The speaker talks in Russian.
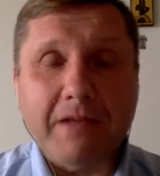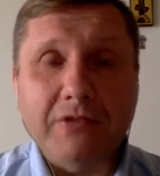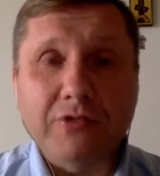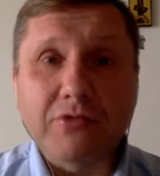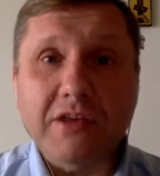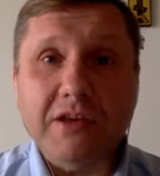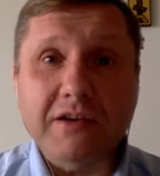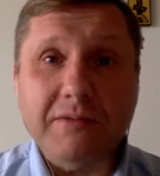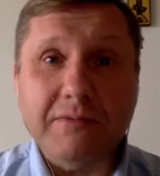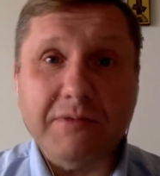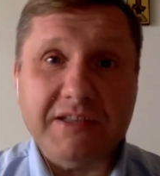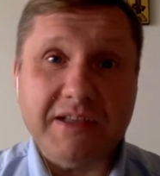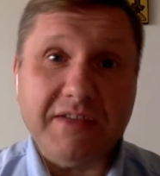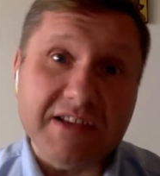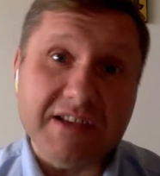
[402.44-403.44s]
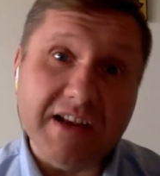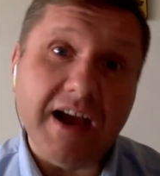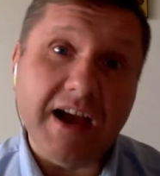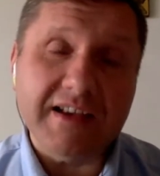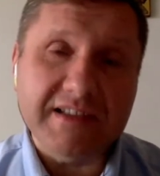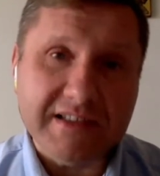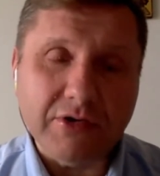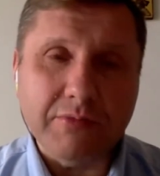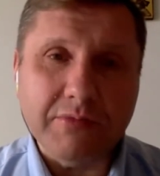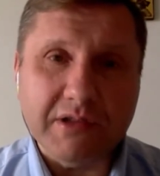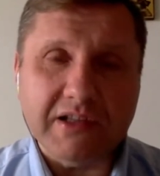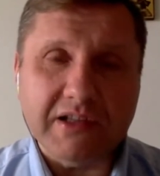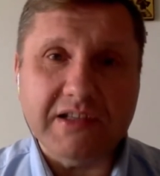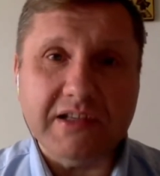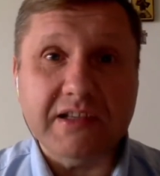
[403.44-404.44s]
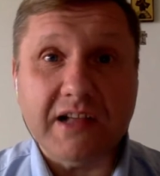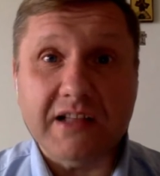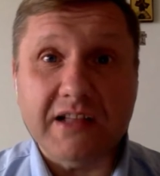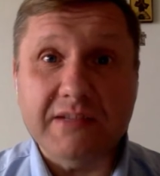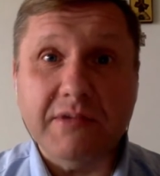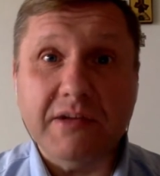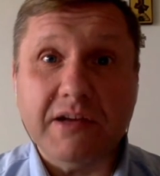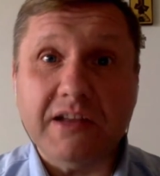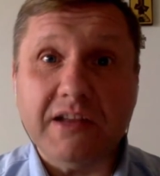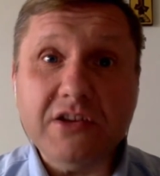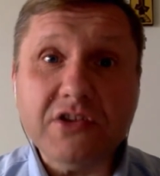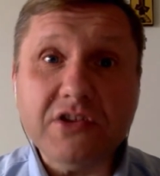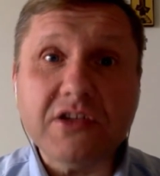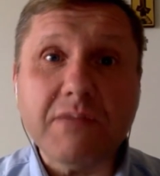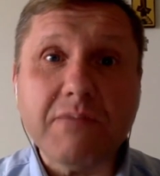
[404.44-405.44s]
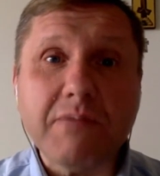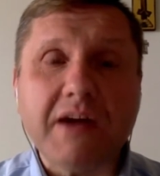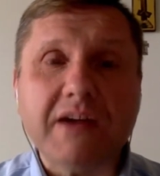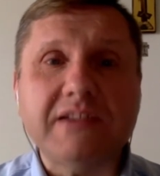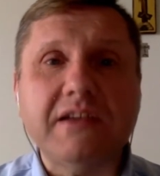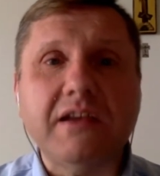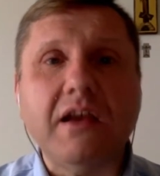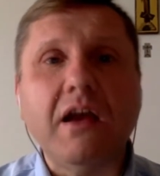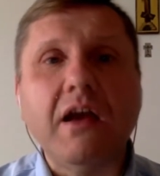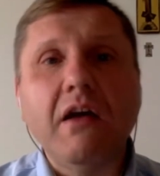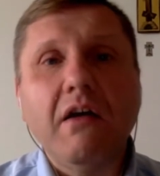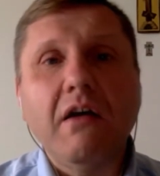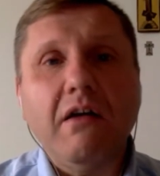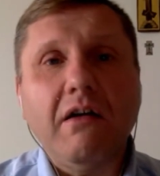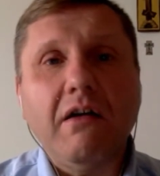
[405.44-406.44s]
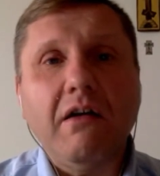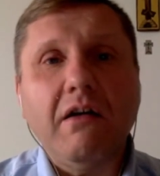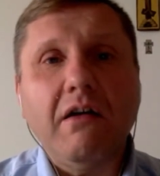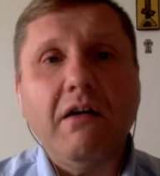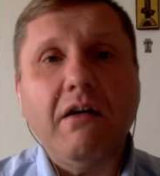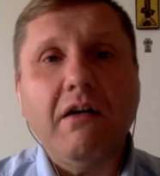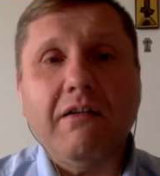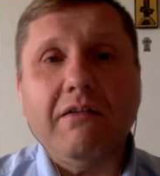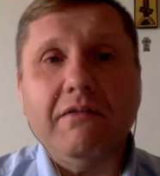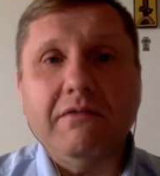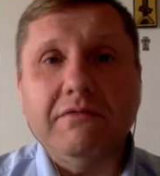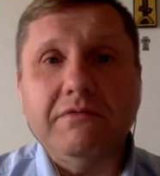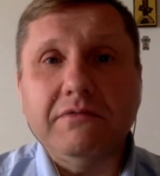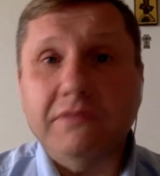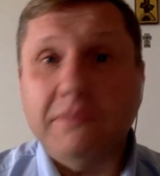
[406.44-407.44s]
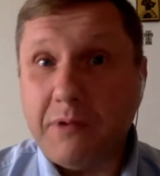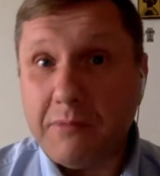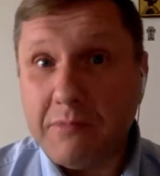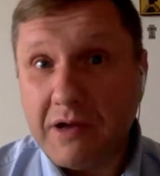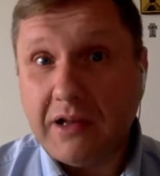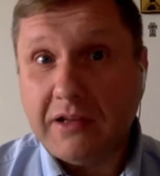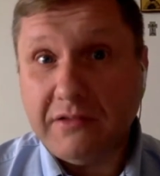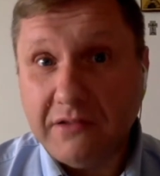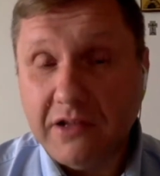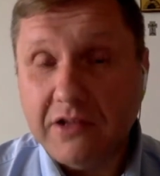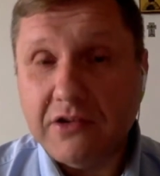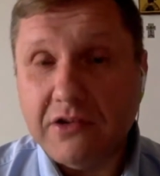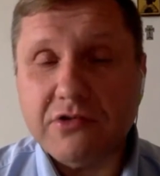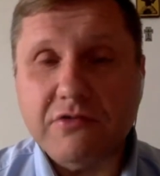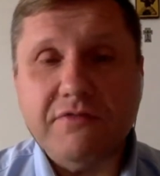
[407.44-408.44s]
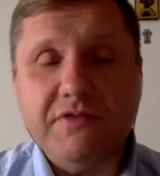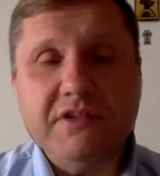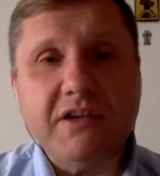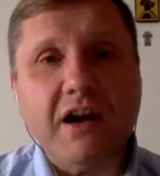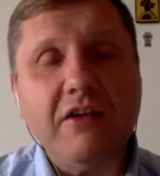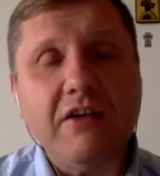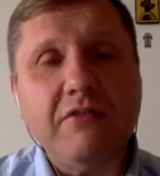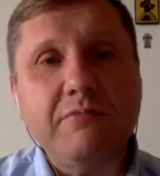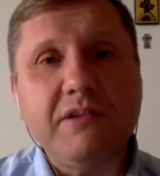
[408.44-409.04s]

других представителей, особенно социал-демократической партии э, например, от нынешнего федерального